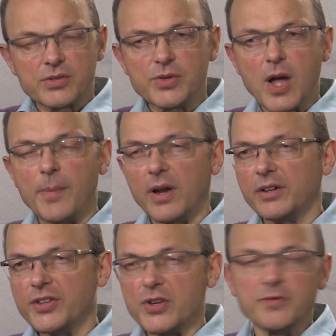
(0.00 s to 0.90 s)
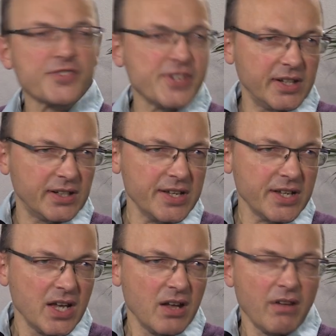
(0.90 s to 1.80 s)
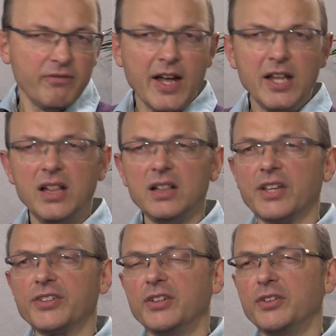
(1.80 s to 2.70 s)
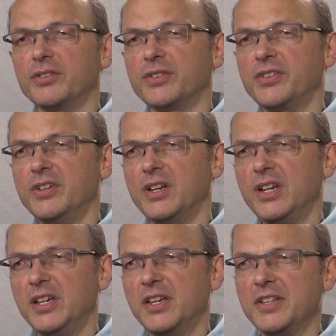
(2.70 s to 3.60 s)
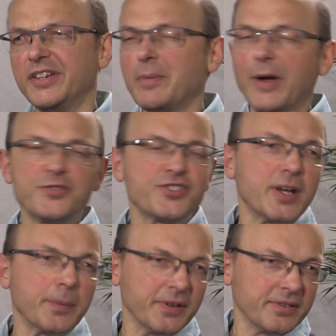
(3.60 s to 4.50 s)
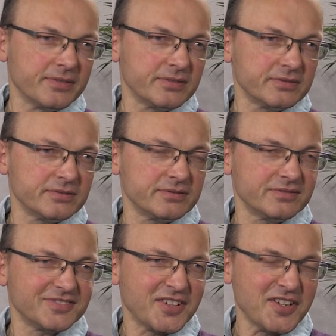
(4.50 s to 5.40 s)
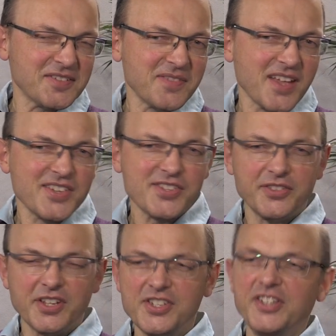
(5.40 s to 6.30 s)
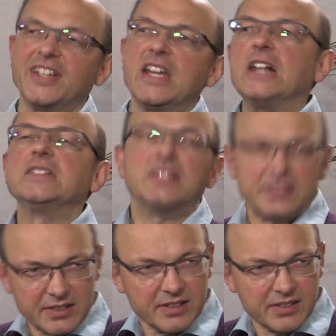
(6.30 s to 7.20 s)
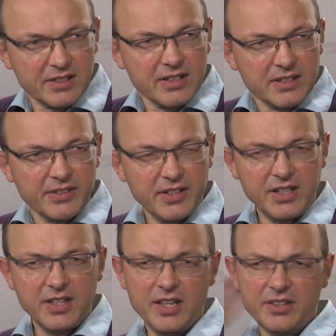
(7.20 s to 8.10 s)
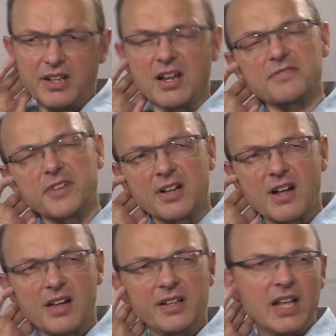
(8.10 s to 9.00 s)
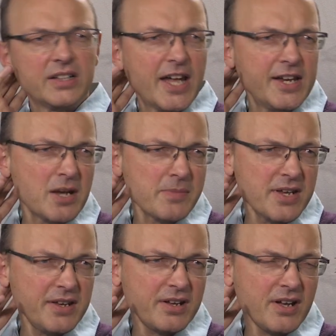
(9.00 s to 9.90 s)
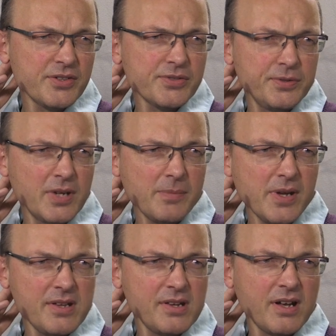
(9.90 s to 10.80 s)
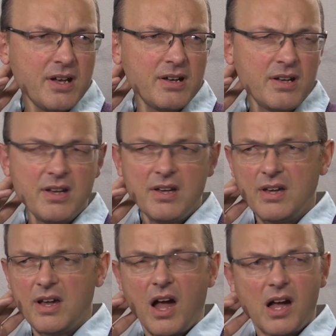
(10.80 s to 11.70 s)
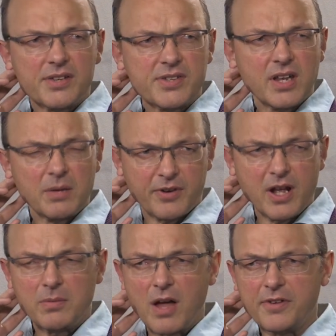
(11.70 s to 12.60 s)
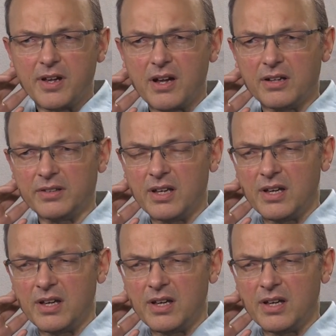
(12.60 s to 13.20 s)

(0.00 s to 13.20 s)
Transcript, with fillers: Zusammenhang ist offensichtlich, weil das, das sind ja nicht die Kinder, die bei uns sterben, sondern das sind ja die anderen. Das sind die Kinder in Afrika, in Lateinamerika, Südamerika, Asien, aber vor allem Afrika,